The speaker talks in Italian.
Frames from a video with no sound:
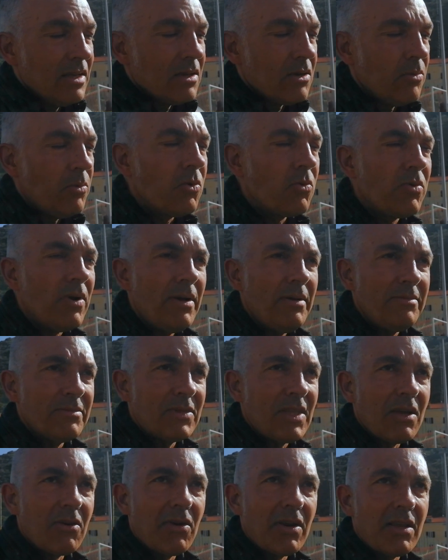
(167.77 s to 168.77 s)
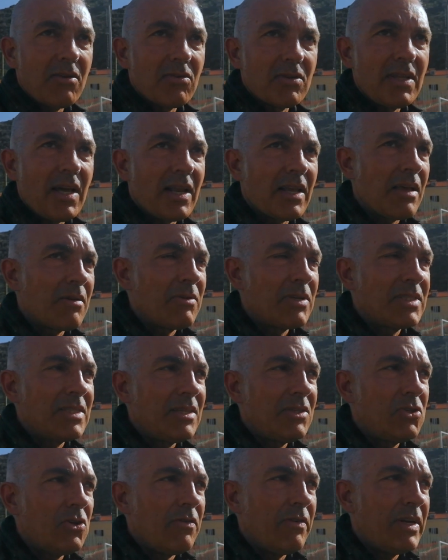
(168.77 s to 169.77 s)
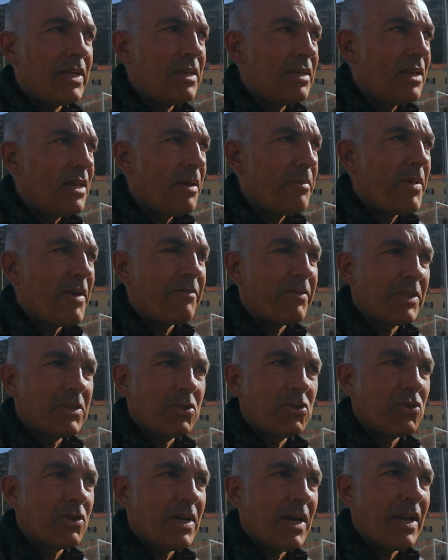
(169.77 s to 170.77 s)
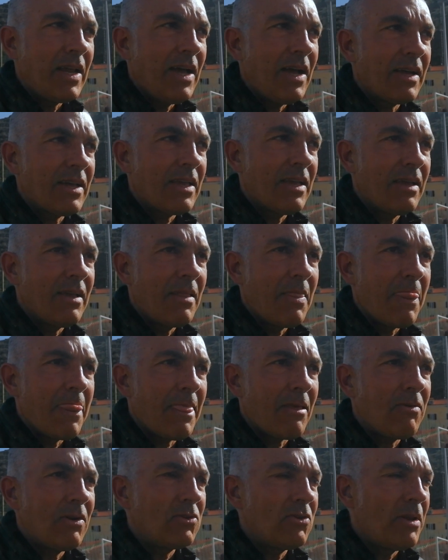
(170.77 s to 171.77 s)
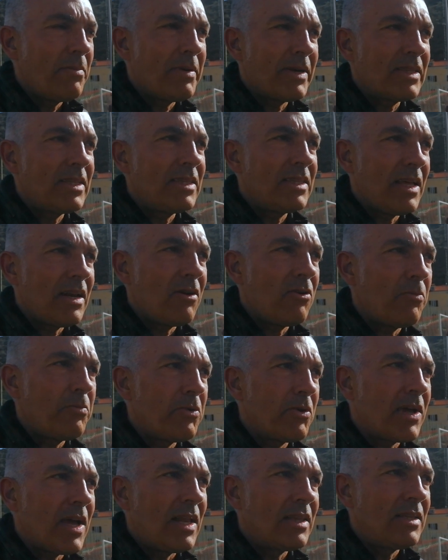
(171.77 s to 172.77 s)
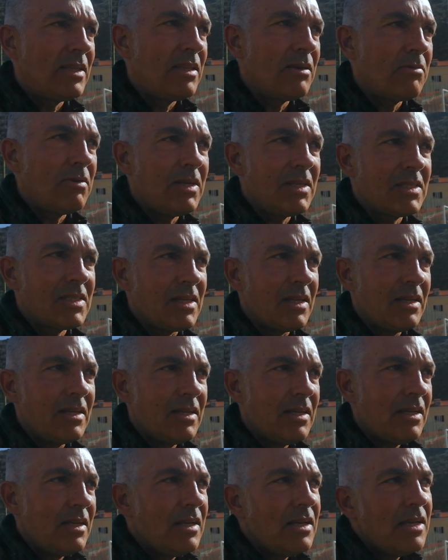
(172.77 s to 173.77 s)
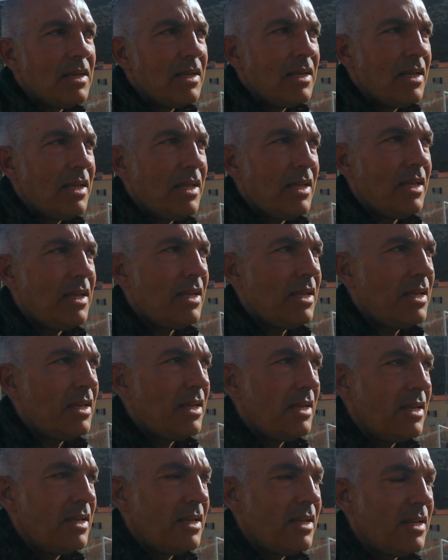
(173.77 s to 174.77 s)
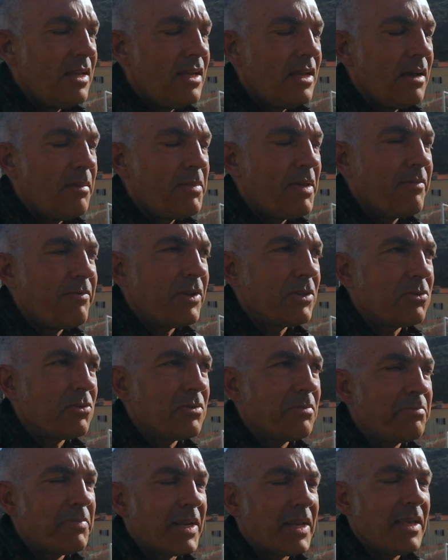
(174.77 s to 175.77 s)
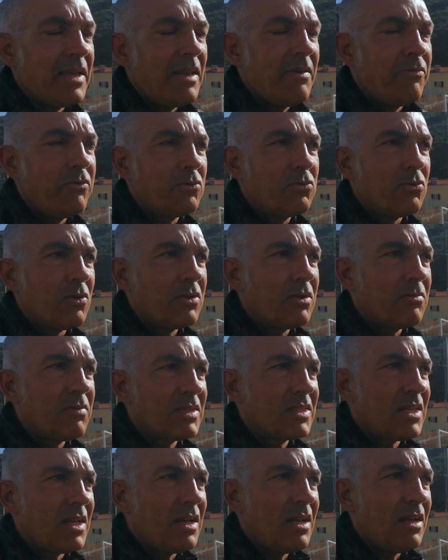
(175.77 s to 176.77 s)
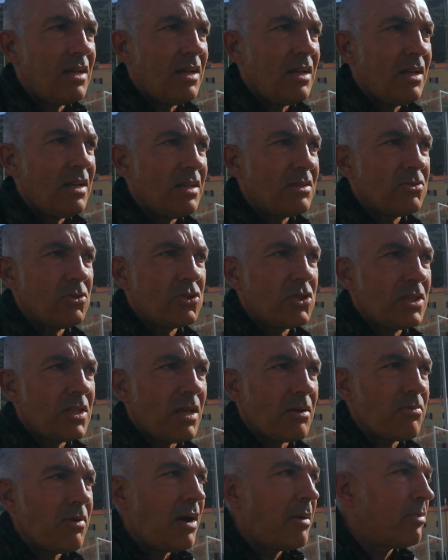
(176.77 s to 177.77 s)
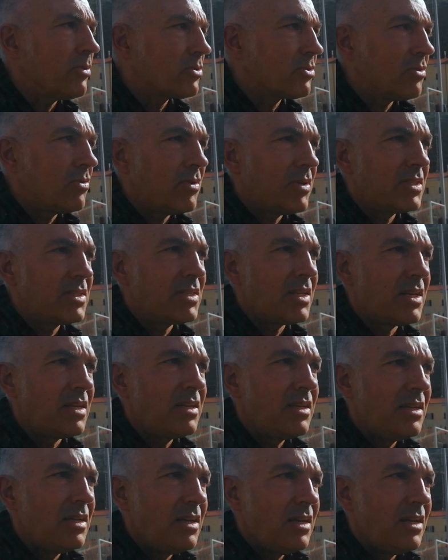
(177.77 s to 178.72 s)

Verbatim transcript: comunque tengo a ricordare che questi giovani li abbiamo fatti giocare anche quando le partite erano più calde di queste. E perché il futuro di questa società qua possono essere